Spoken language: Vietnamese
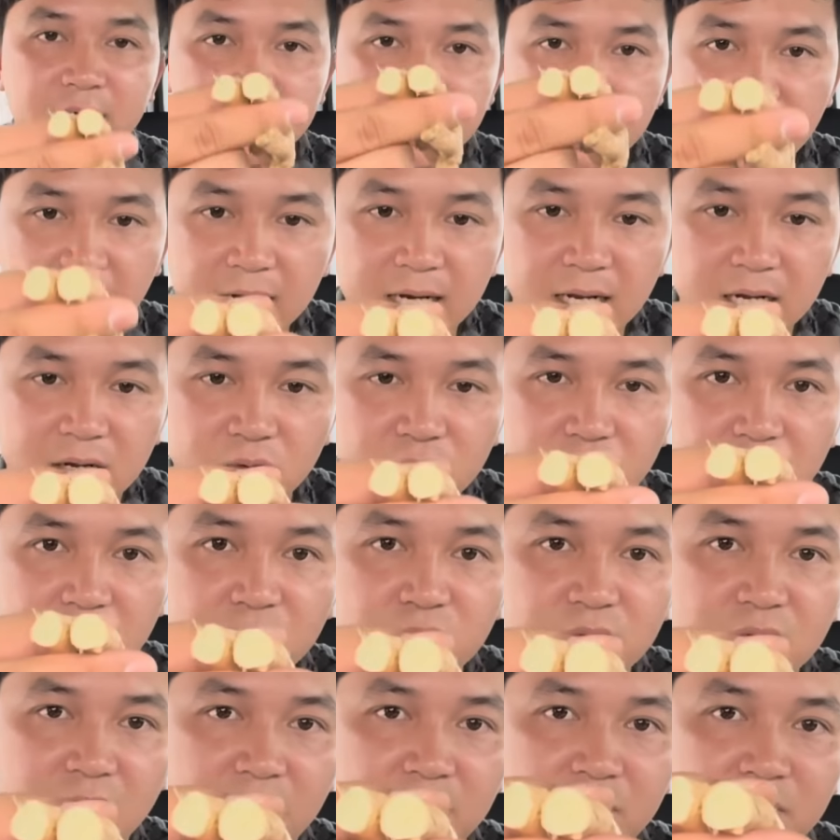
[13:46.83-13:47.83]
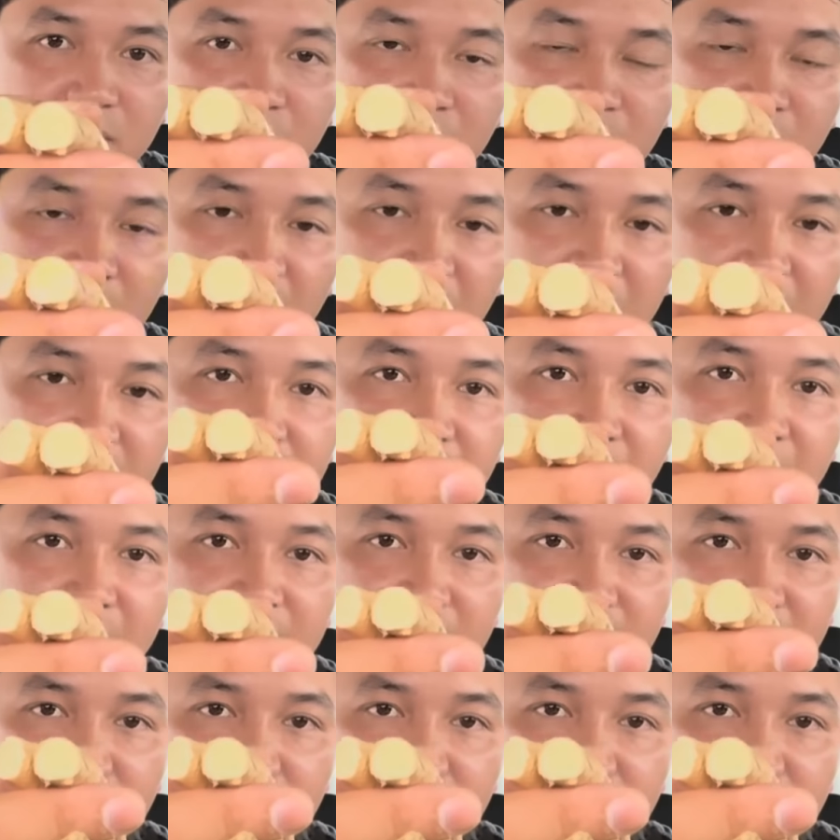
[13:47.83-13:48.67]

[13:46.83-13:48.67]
đây là củ nghệ chống độc mà cả nhà tôi